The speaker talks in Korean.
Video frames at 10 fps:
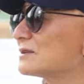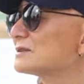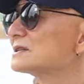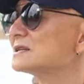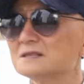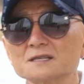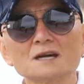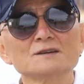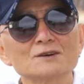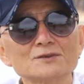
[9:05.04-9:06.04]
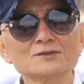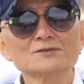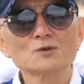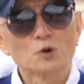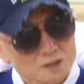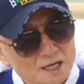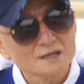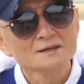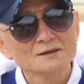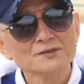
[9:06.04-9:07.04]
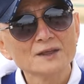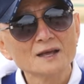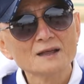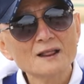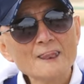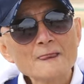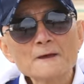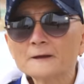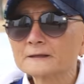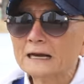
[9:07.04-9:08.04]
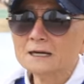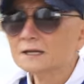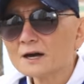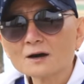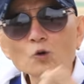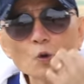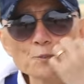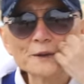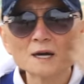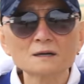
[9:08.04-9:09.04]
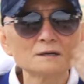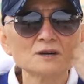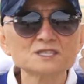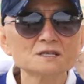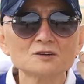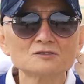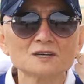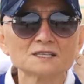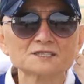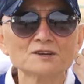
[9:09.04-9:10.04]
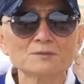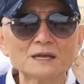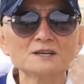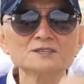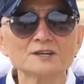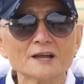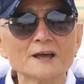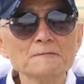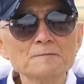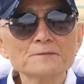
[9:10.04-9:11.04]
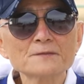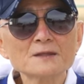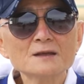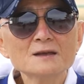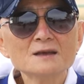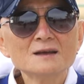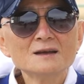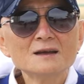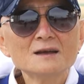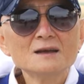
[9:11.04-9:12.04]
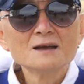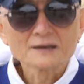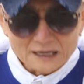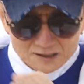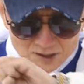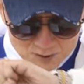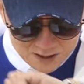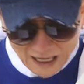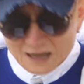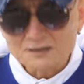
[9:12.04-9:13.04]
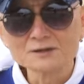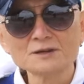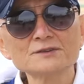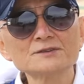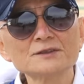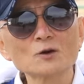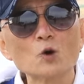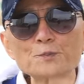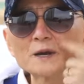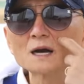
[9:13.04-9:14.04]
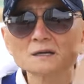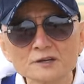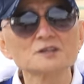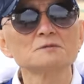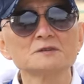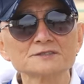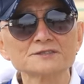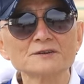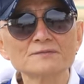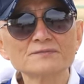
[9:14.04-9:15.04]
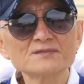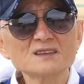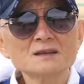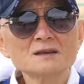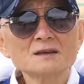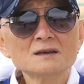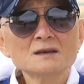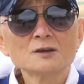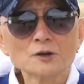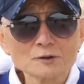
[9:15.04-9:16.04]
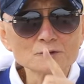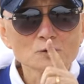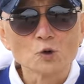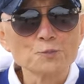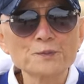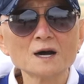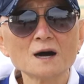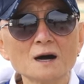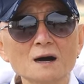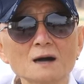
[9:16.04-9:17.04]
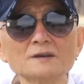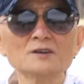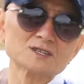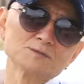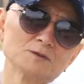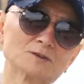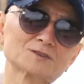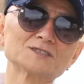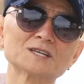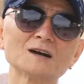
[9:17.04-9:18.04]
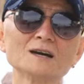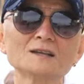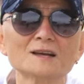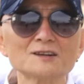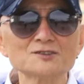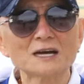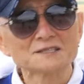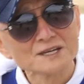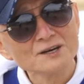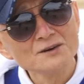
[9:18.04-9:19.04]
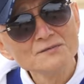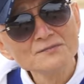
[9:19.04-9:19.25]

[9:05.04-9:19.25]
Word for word: 진짜 이거는 골 때리는 건데 달리다가 고삐가 끊어진 경우가 있어요 몇 년 전에 게이트 문탁 열렸는데 고삐가 끊어져 버렸어. 요 여러분들 고삐가 끊어지면 어떤 상황이 되는지 아세요?